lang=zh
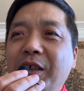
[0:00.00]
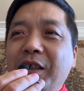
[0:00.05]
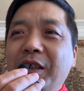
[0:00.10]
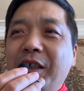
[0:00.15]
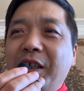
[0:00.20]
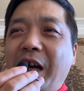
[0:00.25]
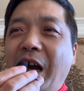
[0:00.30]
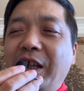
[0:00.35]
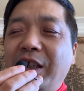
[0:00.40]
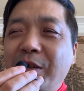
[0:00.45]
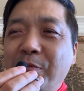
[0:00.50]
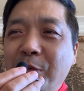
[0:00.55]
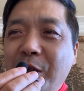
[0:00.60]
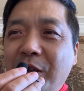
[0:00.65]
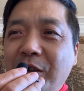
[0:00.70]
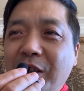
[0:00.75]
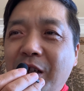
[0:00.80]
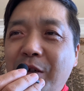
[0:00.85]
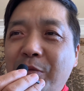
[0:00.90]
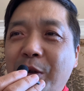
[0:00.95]
看这
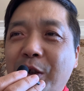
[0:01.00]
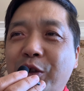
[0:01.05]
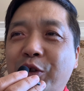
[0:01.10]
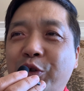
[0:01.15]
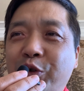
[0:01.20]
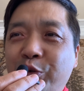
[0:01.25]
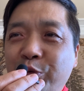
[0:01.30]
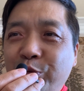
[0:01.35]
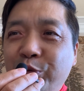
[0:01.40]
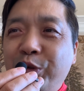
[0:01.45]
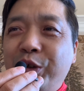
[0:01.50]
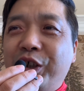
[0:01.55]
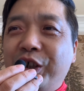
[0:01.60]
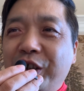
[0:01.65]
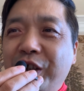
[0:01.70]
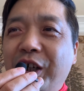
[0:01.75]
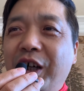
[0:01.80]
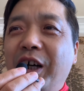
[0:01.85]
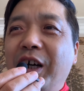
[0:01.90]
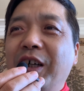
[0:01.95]
名字了吗？苏
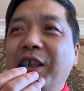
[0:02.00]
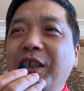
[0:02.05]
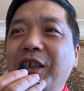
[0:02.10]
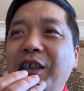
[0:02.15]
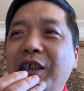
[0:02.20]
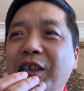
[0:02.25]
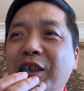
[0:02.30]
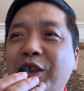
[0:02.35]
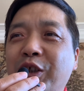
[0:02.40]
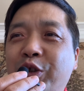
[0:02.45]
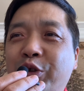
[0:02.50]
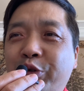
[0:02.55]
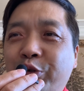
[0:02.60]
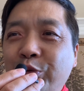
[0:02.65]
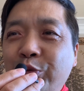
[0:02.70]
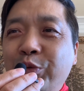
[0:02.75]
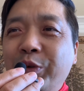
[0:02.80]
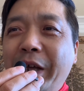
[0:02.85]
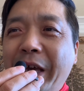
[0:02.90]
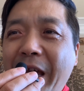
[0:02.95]
哲，
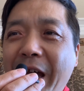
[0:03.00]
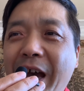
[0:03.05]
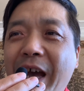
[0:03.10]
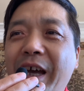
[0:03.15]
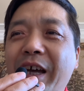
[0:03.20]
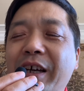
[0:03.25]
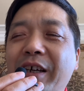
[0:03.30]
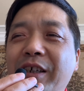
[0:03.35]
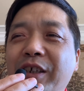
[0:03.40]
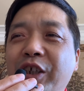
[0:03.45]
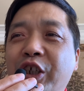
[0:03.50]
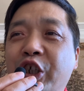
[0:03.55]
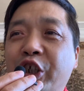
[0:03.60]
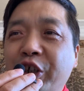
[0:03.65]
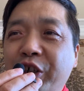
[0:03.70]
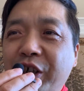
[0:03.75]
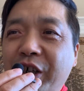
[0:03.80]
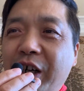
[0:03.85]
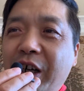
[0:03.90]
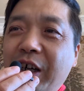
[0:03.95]
苏联
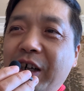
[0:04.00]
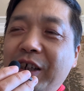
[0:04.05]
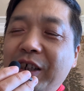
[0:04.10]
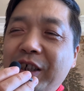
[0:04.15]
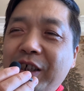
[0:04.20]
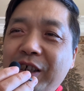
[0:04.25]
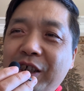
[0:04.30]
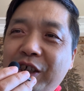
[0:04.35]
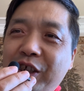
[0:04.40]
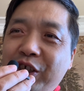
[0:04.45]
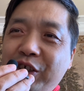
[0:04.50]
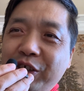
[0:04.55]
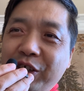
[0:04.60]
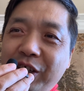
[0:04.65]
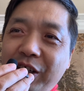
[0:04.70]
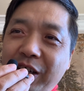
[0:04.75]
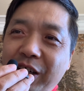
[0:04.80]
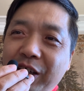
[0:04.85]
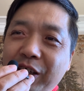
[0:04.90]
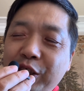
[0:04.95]
哲
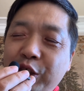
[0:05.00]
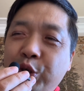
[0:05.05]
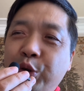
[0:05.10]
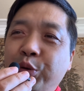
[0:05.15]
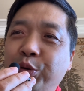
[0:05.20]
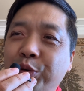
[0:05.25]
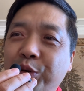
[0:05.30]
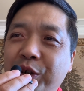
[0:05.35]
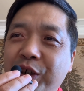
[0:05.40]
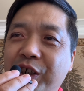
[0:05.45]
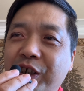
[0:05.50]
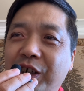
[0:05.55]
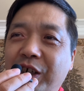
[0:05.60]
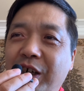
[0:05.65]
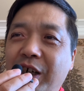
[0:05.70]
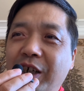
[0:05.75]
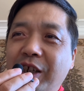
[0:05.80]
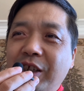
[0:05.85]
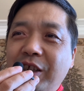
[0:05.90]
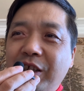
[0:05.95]
哲曲
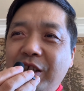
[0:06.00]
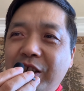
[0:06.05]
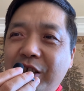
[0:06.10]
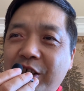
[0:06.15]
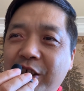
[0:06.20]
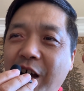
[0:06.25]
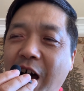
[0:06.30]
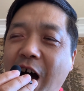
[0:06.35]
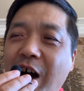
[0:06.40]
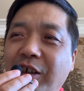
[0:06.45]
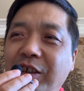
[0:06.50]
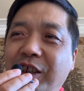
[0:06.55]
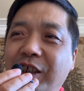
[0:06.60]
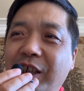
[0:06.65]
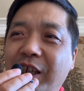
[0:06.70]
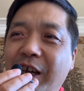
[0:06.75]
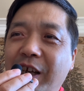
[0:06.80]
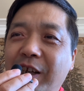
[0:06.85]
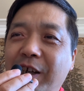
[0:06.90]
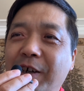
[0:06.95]
折，藏起
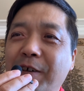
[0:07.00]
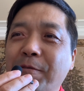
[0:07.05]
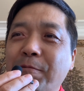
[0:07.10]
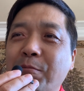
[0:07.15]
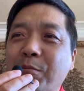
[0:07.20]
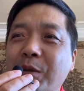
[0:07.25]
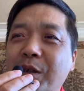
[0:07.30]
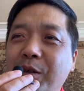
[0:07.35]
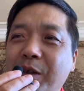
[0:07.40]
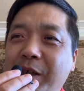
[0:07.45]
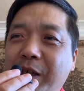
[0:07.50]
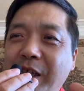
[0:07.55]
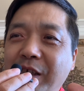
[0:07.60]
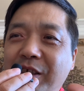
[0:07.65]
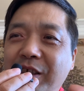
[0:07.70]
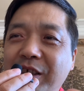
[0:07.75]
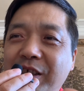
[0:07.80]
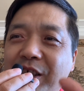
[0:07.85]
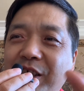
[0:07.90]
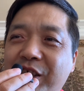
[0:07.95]
来了。给
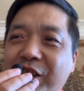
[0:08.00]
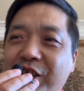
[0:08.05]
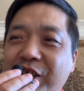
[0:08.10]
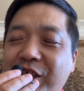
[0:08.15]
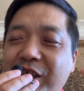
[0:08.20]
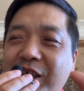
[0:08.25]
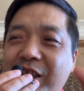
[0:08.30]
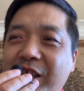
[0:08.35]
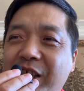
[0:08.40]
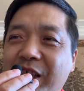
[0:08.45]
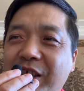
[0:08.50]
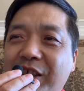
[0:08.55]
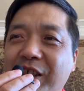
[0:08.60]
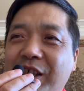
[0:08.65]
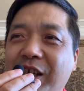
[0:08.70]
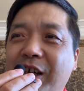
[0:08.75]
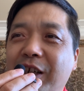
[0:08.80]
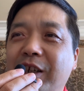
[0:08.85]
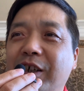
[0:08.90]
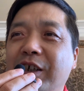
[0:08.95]
自己折叠
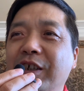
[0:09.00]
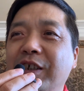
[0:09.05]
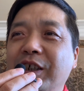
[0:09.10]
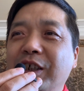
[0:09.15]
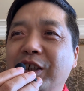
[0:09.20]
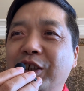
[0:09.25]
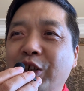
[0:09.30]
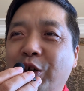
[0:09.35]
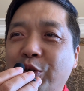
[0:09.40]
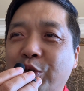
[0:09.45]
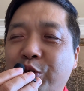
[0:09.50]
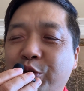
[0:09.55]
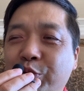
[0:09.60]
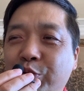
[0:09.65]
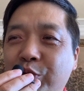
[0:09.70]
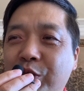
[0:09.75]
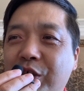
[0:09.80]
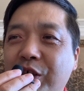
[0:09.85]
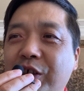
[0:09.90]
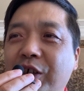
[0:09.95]
起来了，叫
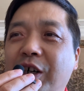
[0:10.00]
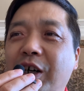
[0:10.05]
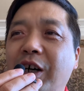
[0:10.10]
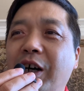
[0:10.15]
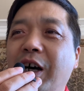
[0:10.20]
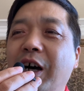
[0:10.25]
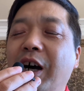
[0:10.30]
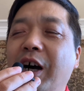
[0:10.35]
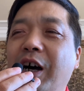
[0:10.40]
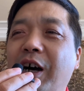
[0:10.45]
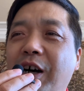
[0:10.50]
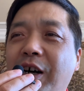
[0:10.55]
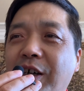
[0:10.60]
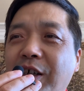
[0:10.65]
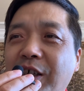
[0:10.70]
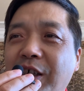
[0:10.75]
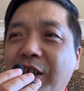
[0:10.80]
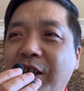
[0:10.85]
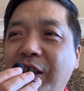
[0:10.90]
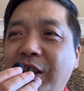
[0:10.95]
苏哲啊，
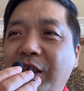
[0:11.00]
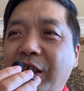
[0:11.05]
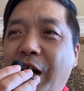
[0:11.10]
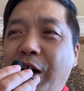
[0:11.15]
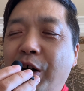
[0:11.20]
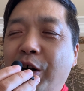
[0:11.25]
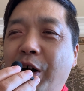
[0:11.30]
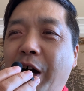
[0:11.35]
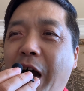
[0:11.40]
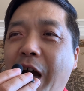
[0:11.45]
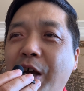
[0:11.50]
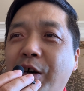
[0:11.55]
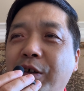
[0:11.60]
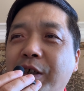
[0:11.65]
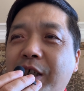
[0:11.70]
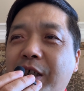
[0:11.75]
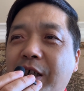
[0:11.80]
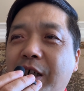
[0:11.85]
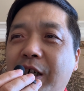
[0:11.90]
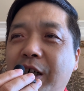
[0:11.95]
然后还有
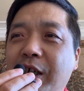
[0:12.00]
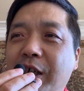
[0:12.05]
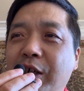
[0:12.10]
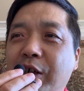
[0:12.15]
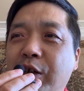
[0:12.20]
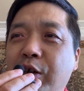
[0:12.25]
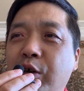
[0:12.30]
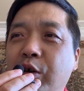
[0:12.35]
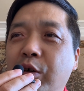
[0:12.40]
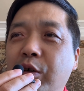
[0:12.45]
一个